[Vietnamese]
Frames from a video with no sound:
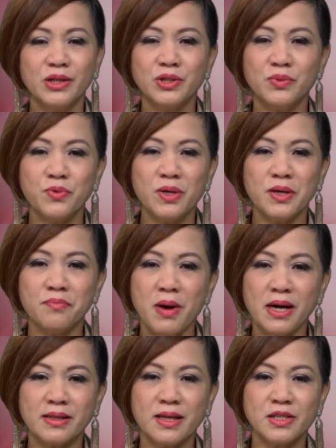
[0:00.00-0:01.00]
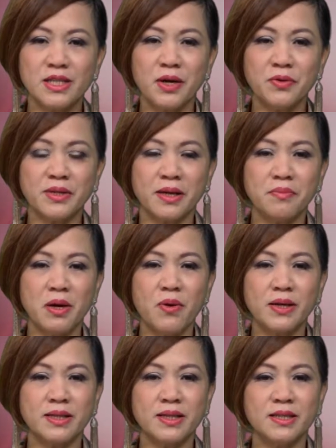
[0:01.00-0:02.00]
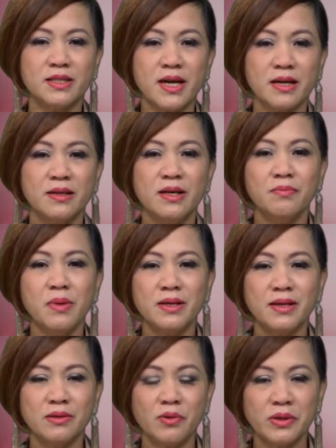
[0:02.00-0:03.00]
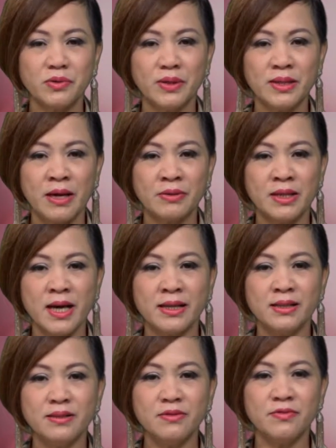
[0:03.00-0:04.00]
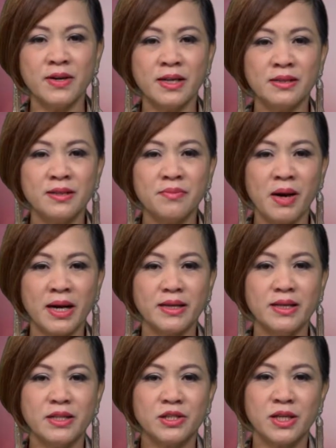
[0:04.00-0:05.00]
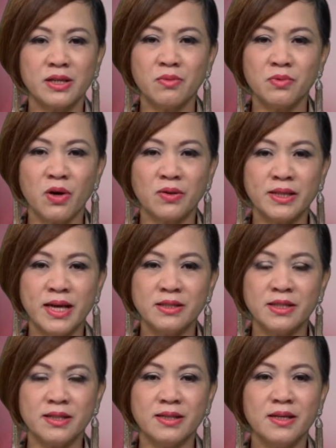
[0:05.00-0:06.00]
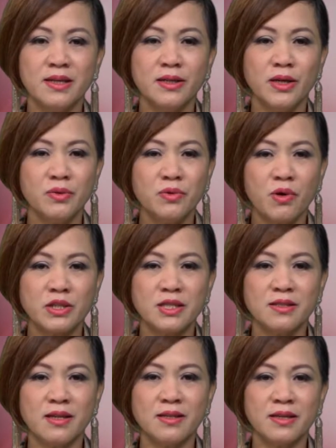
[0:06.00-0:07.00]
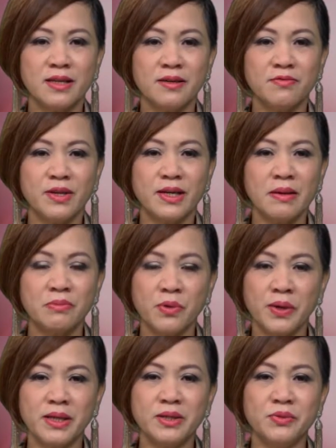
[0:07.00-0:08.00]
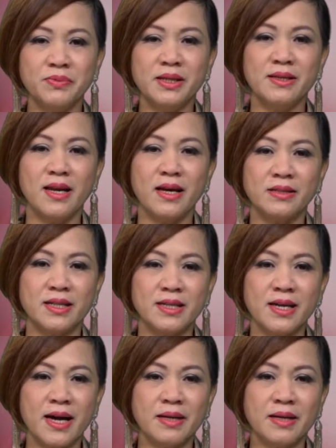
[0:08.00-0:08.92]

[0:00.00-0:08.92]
Trung Quốc hôm 3 tháng 6 cảnh báo Hoa Kỳ rằng bất kỳ thỏa thuận nào giữa hai nước về thương mại sẽ không còn giá trị nếu Washington thực hiện việc áp thuế cũng như là triển khai